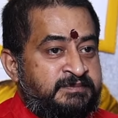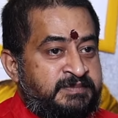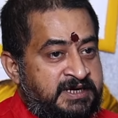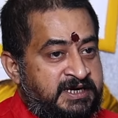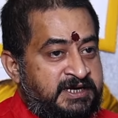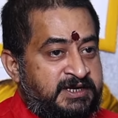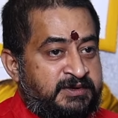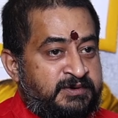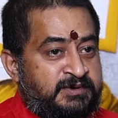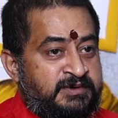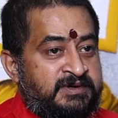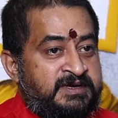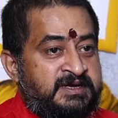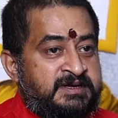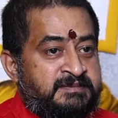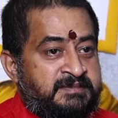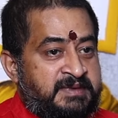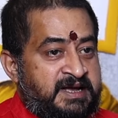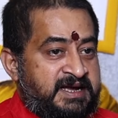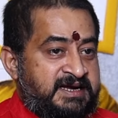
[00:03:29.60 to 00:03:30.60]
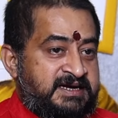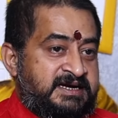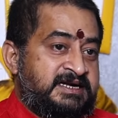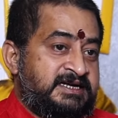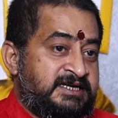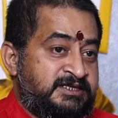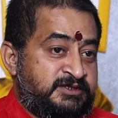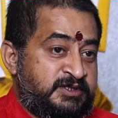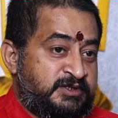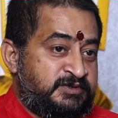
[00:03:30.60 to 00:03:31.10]
పెళ్లిలో
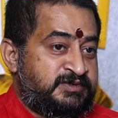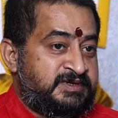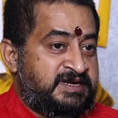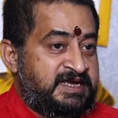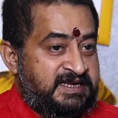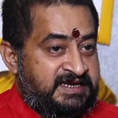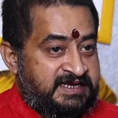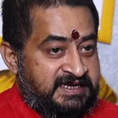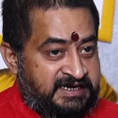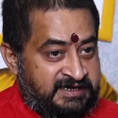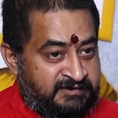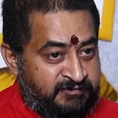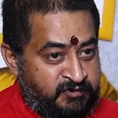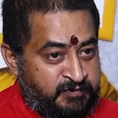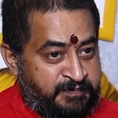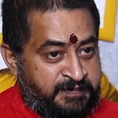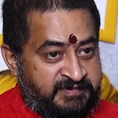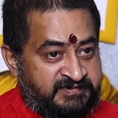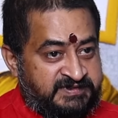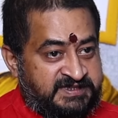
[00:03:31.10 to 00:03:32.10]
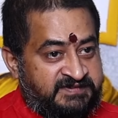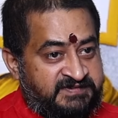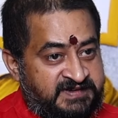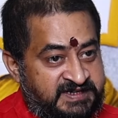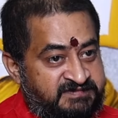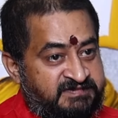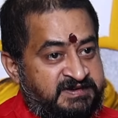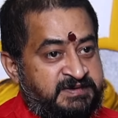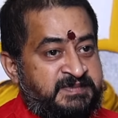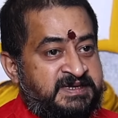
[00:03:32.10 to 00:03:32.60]
మాంగళ్యం అని ఒక
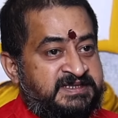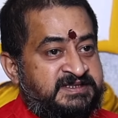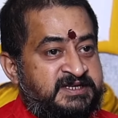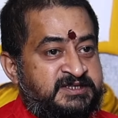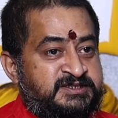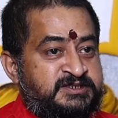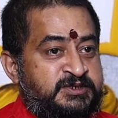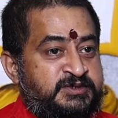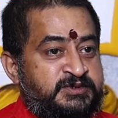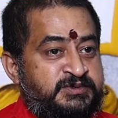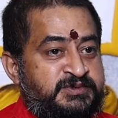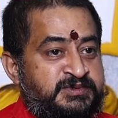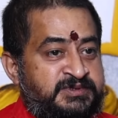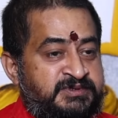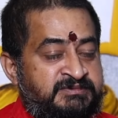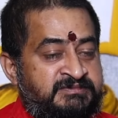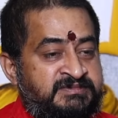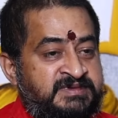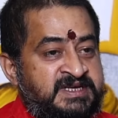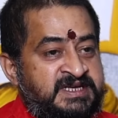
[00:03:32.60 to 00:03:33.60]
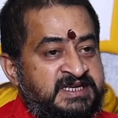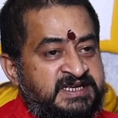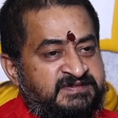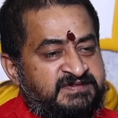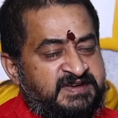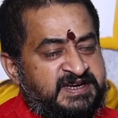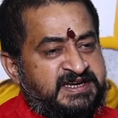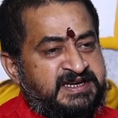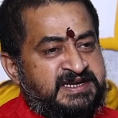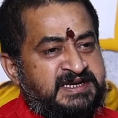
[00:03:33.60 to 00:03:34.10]
పవిత్రమైనటువంటి మంత్రం చదువుతున్నాం
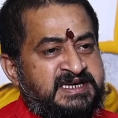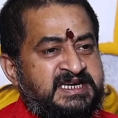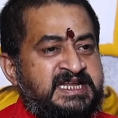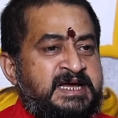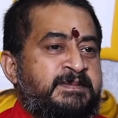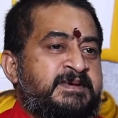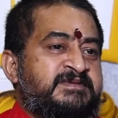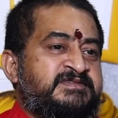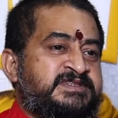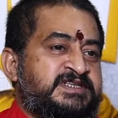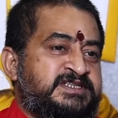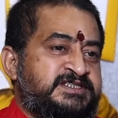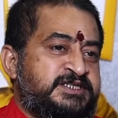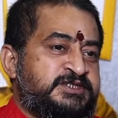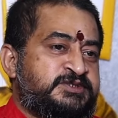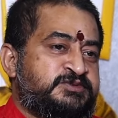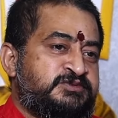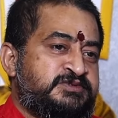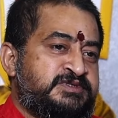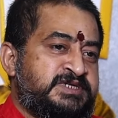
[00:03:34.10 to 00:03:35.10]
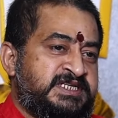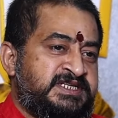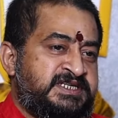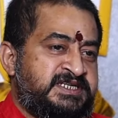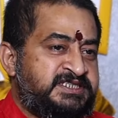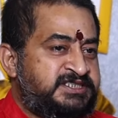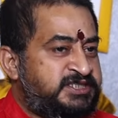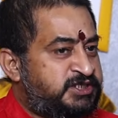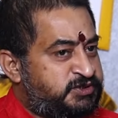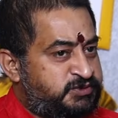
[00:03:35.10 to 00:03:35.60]
ఇవన్నీ అపవిత్రం చేసుకుంటూ
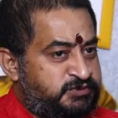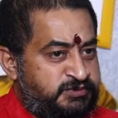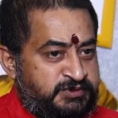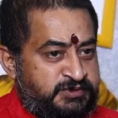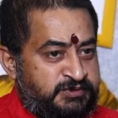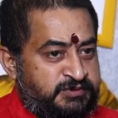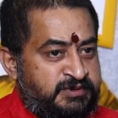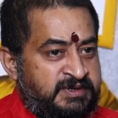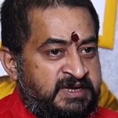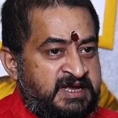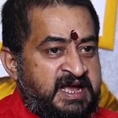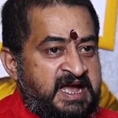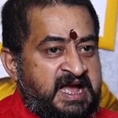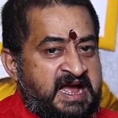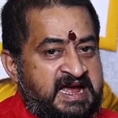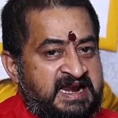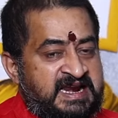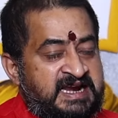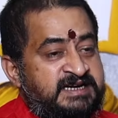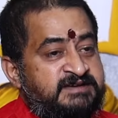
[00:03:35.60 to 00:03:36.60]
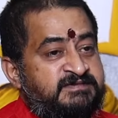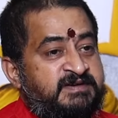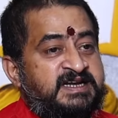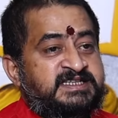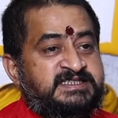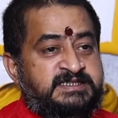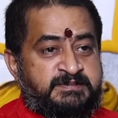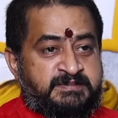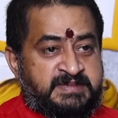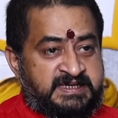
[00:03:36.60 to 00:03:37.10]
అన్నీ చేసుకుంటూ అలాంటి వాళ్ళు
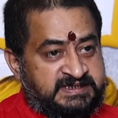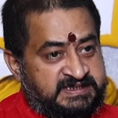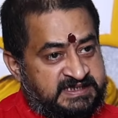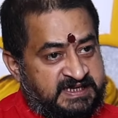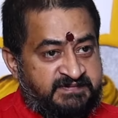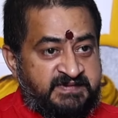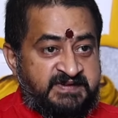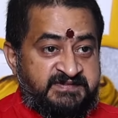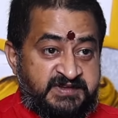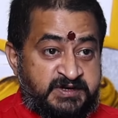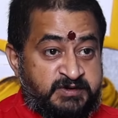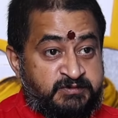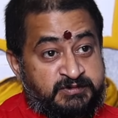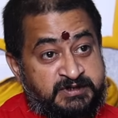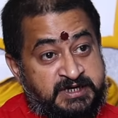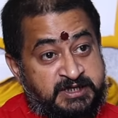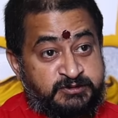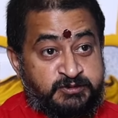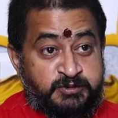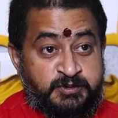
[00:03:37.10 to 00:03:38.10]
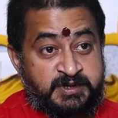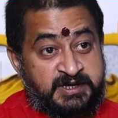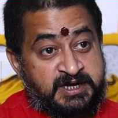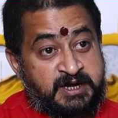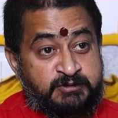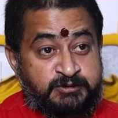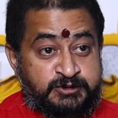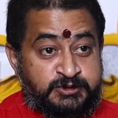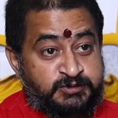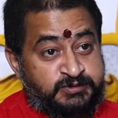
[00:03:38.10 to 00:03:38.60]
అసలు మంత్రమే వినకుండా
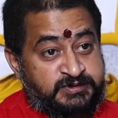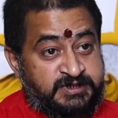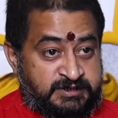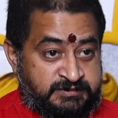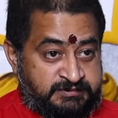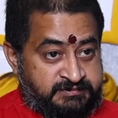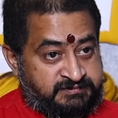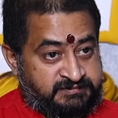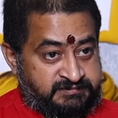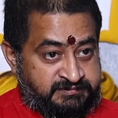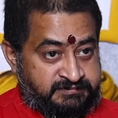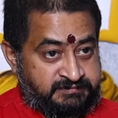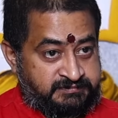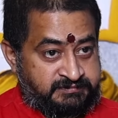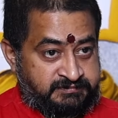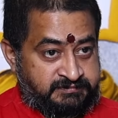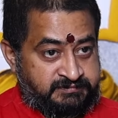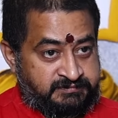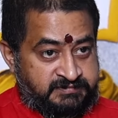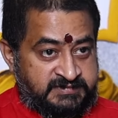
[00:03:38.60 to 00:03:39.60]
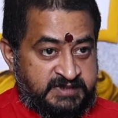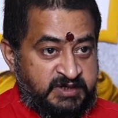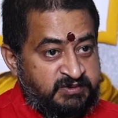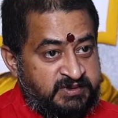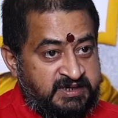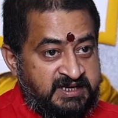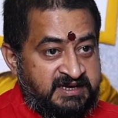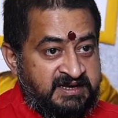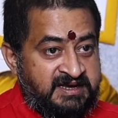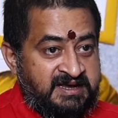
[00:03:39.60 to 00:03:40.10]
దూరంగా కూర్చుంటారు
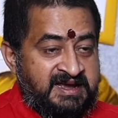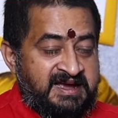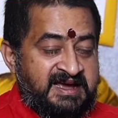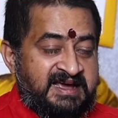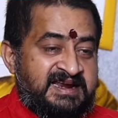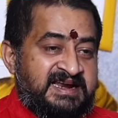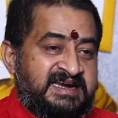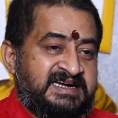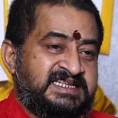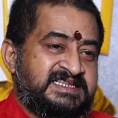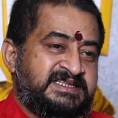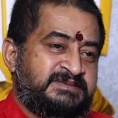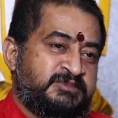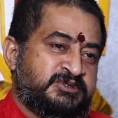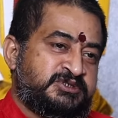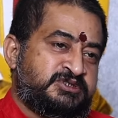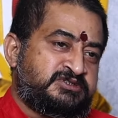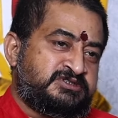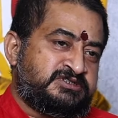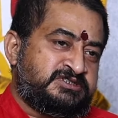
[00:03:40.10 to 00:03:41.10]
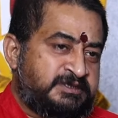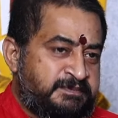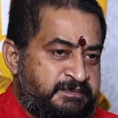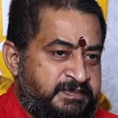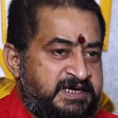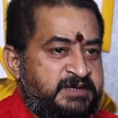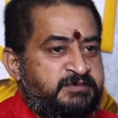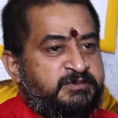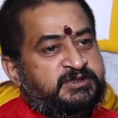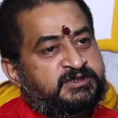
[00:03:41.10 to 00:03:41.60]
అవునా అలాంటిది మొత్తం
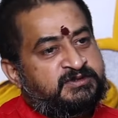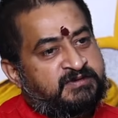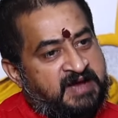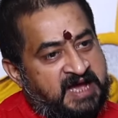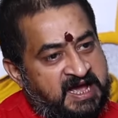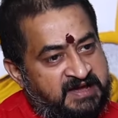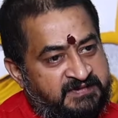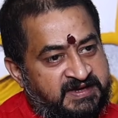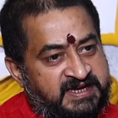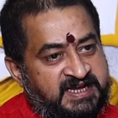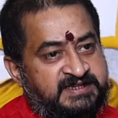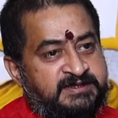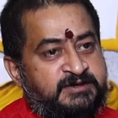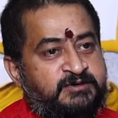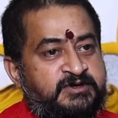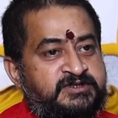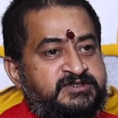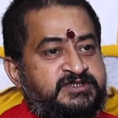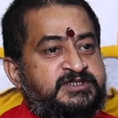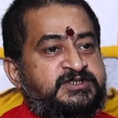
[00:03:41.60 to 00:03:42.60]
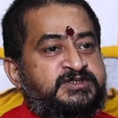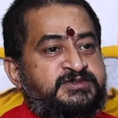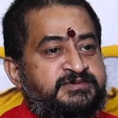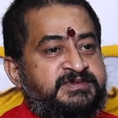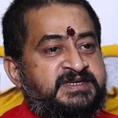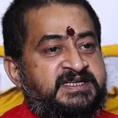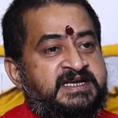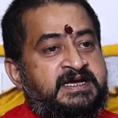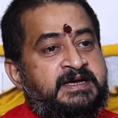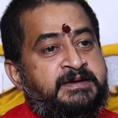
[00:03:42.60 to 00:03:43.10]
పెళ్లి మొత్తం ఆమె గందరగోళం
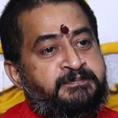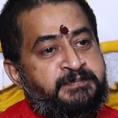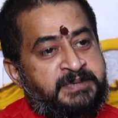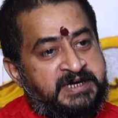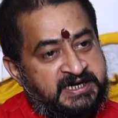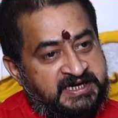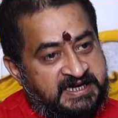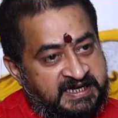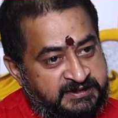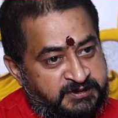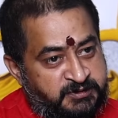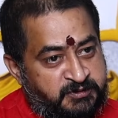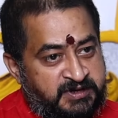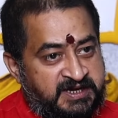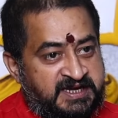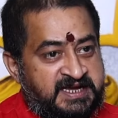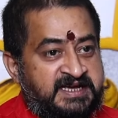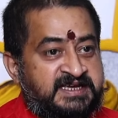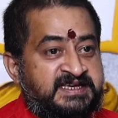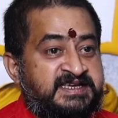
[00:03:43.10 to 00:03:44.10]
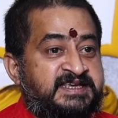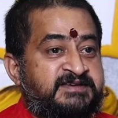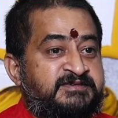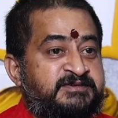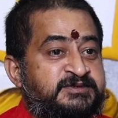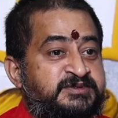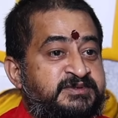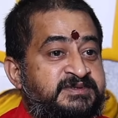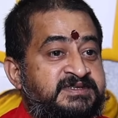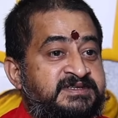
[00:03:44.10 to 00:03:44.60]
చేస్తుంటే పెళ్లి గందరగోళం కాదు
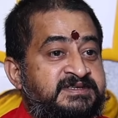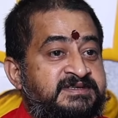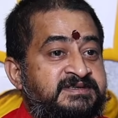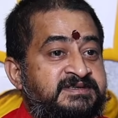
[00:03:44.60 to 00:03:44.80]
ఇంకేమవుతుంది